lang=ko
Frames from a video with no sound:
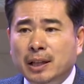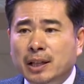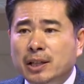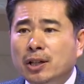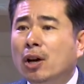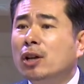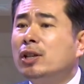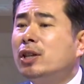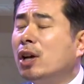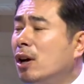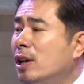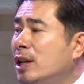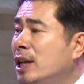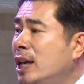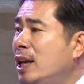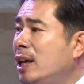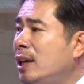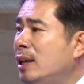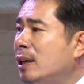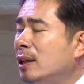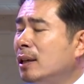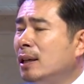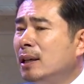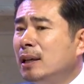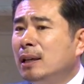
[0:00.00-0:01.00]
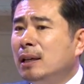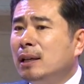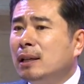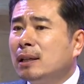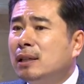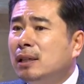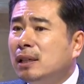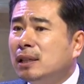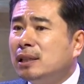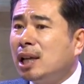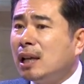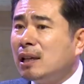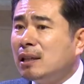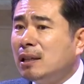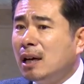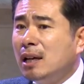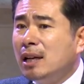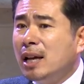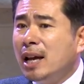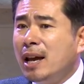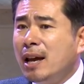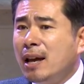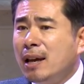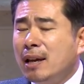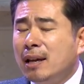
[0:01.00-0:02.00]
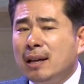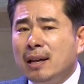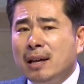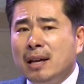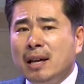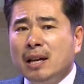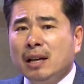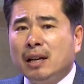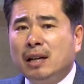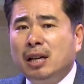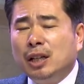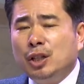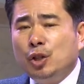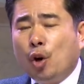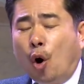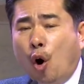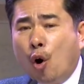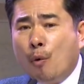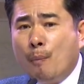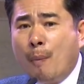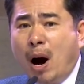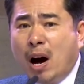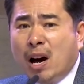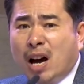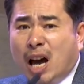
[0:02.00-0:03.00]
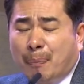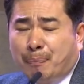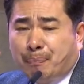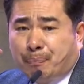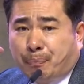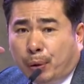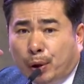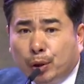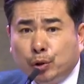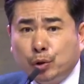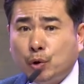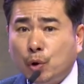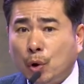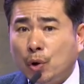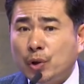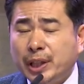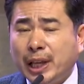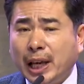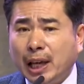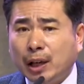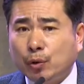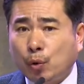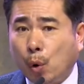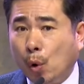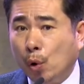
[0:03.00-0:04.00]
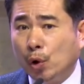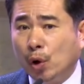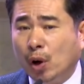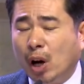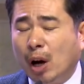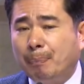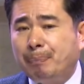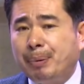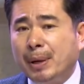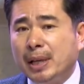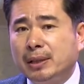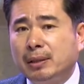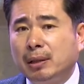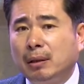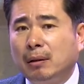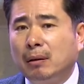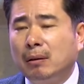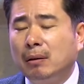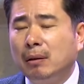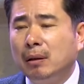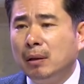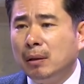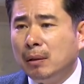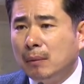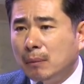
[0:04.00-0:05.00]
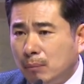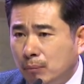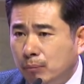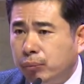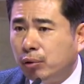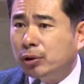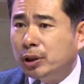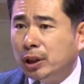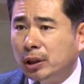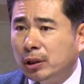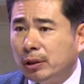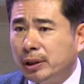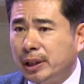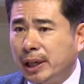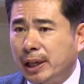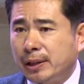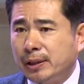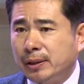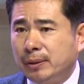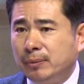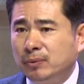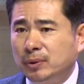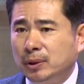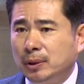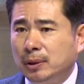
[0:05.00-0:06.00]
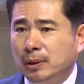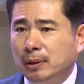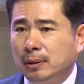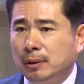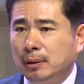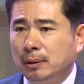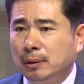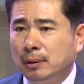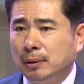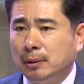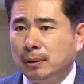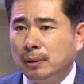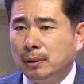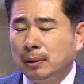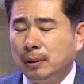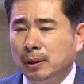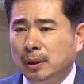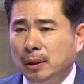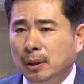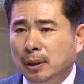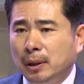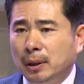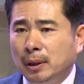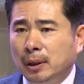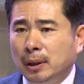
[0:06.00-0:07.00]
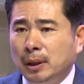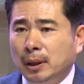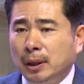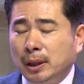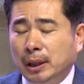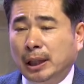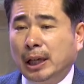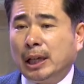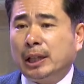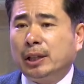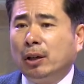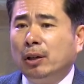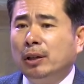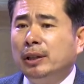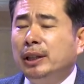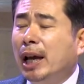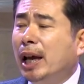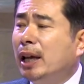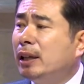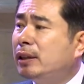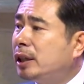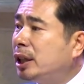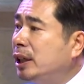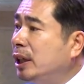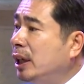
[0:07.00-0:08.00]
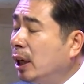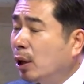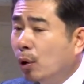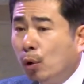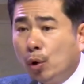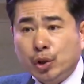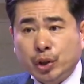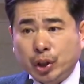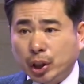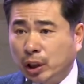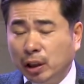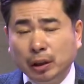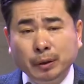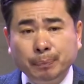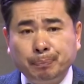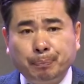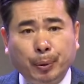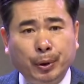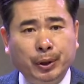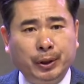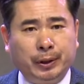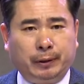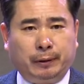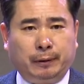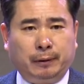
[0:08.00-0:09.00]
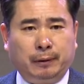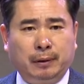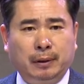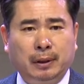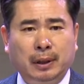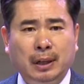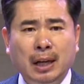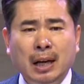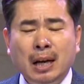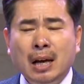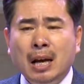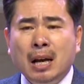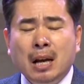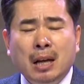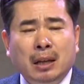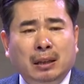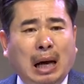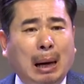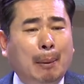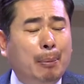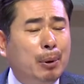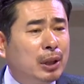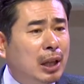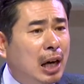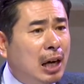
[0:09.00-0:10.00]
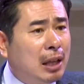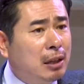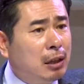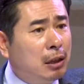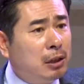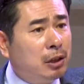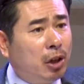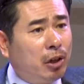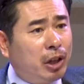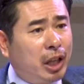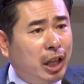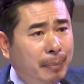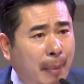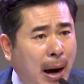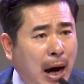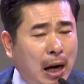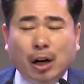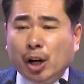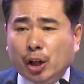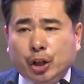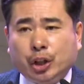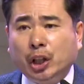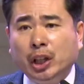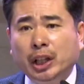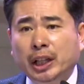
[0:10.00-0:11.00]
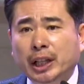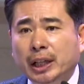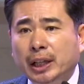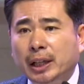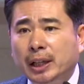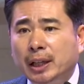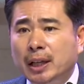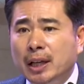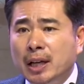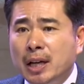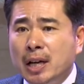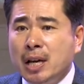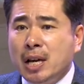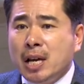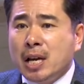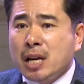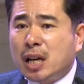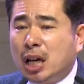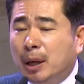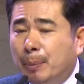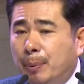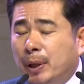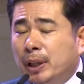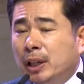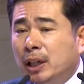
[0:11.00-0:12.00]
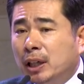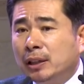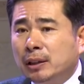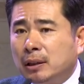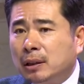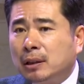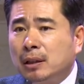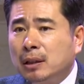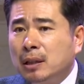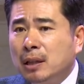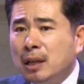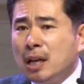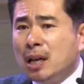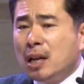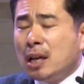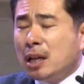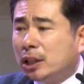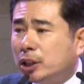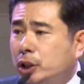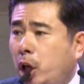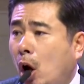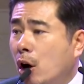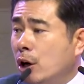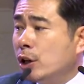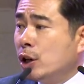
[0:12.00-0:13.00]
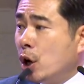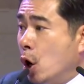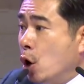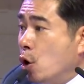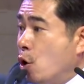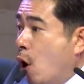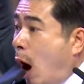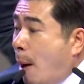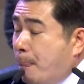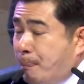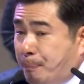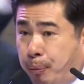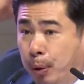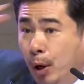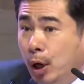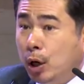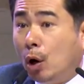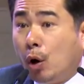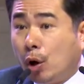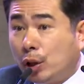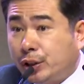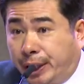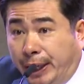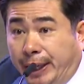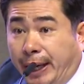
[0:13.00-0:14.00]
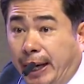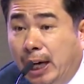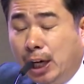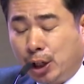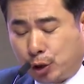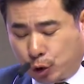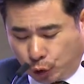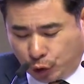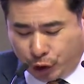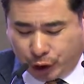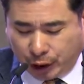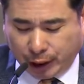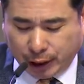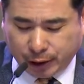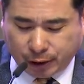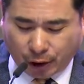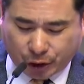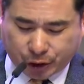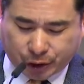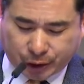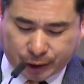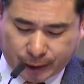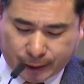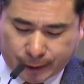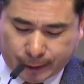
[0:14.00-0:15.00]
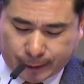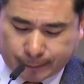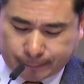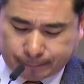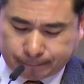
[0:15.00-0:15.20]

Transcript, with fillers: 여전히 그 사단의 그 욕망의 불꽃의 공격 앞에서 먹이력했습니다. 그래서 내 뒤에 오시는 분은 나보다 능력이 많으시니 그분은 성령과 불로 세례를 주실 것이다.